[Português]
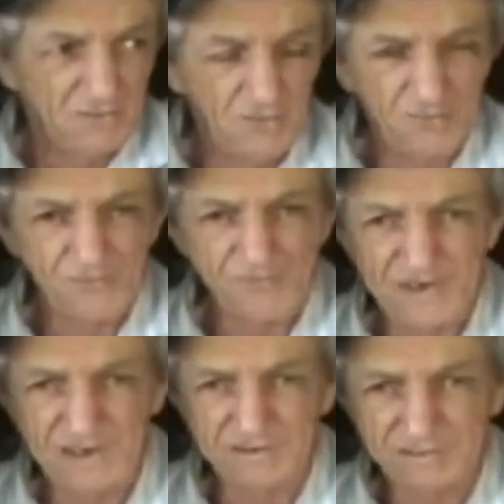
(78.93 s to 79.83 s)
um
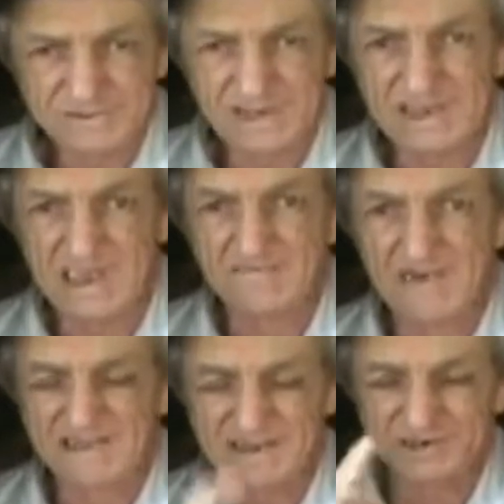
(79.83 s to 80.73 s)
filho se
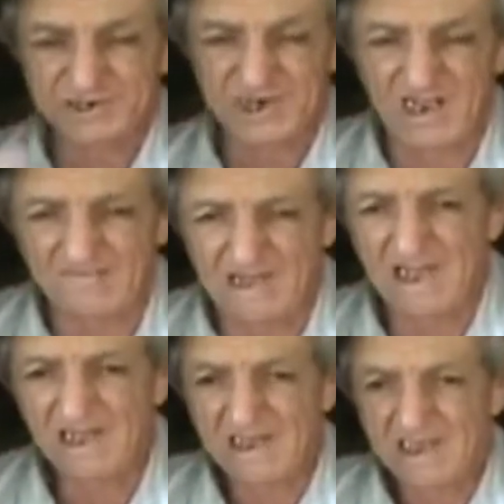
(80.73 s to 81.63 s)
queimando em chama